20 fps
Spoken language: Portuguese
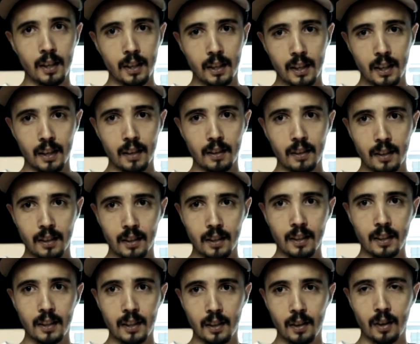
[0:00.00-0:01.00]
Quem,
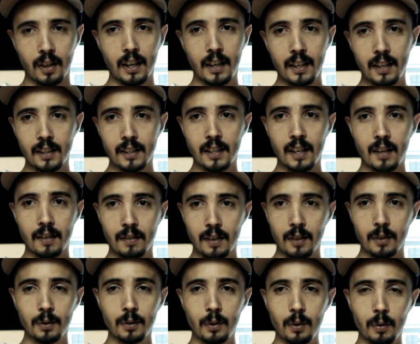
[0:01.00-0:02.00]
quem organizava
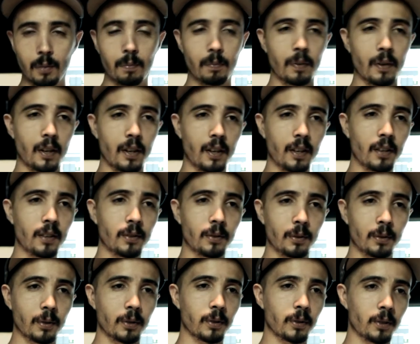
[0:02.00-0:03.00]
era o Dropê,
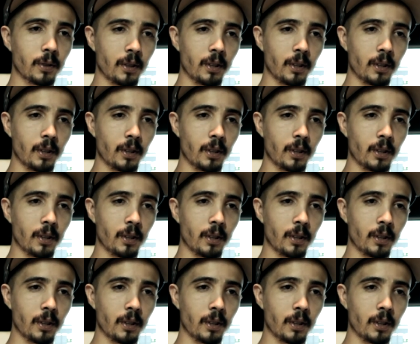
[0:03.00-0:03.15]
o,